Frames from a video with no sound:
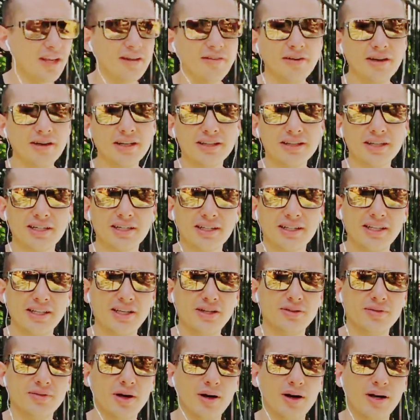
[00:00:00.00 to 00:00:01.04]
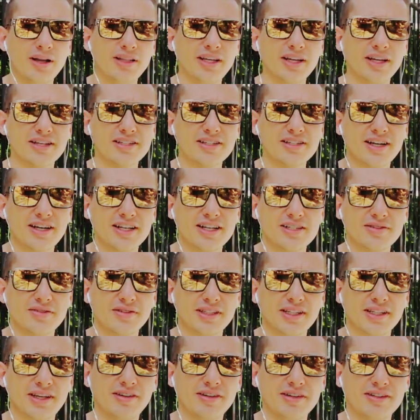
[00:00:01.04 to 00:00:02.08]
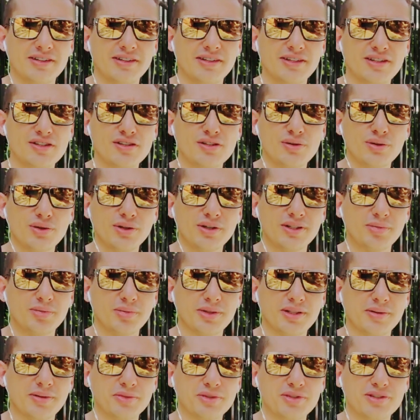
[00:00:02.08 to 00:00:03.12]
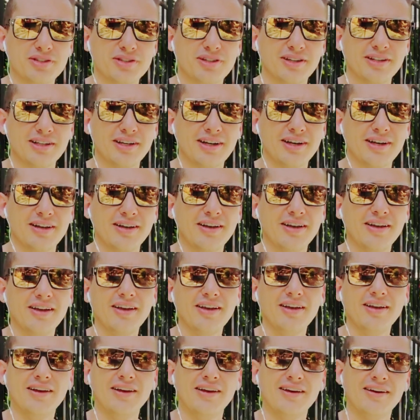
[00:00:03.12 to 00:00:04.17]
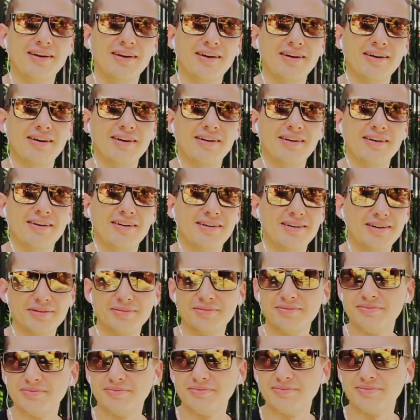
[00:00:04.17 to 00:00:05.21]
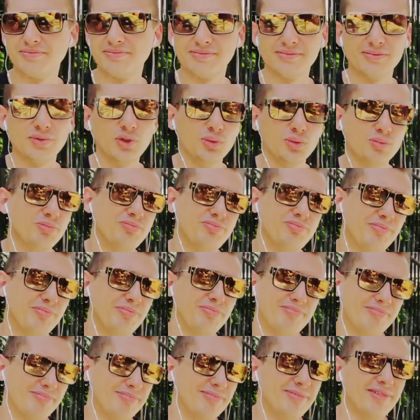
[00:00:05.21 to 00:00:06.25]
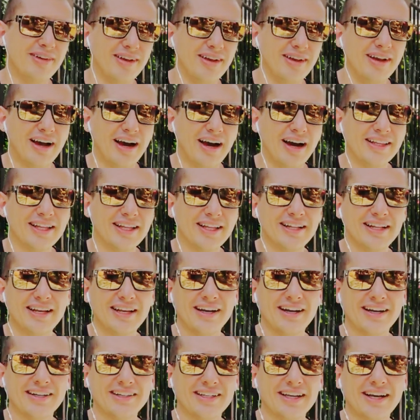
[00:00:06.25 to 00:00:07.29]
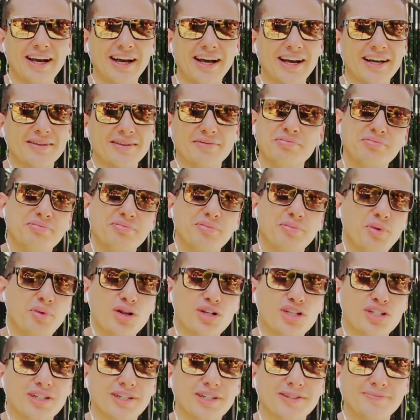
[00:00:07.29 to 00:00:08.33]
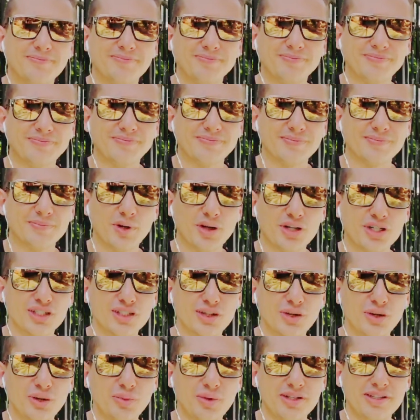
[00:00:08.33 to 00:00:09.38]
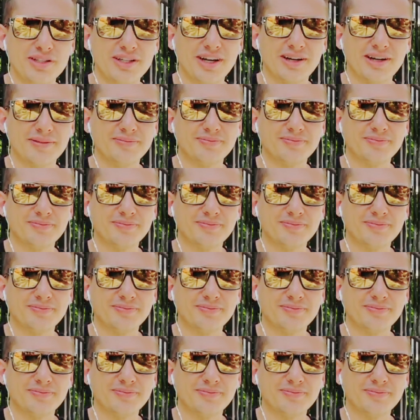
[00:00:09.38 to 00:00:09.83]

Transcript: ивентах на ней, о ней рассказывать, наверное, не стоит, потому что она, э, ну, она для такая, больше, больше на любителя.